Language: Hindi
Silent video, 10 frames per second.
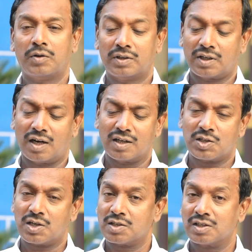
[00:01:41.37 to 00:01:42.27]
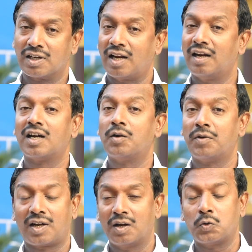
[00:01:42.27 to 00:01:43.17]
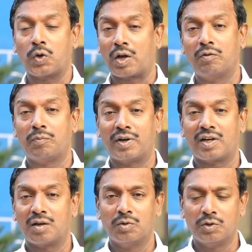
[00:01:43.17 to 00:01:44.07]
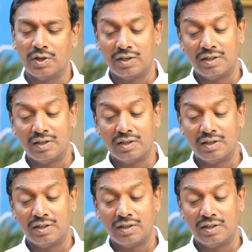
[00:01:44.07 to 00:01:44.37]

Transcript: शादी के घर में जब दाकरस खत्म हो गया था